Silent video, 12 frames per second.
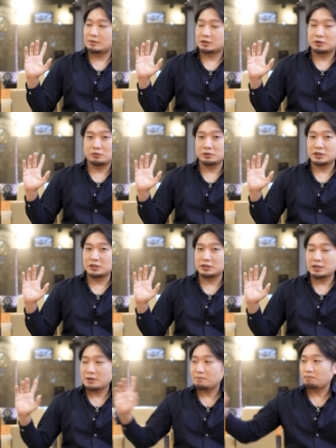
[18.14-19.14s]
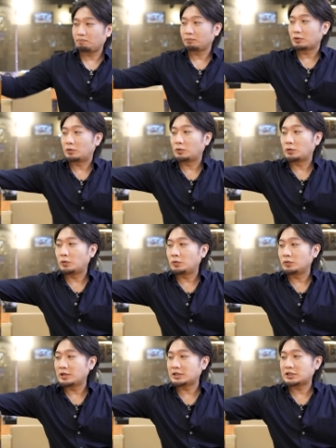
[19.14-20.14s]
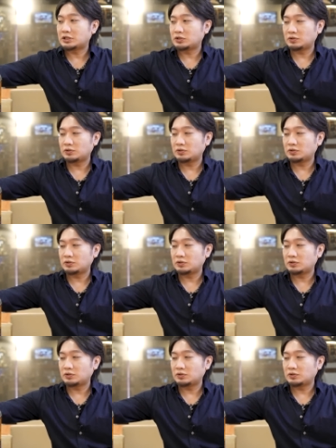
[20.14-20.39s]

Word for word: 基本的にねこのノンエイジ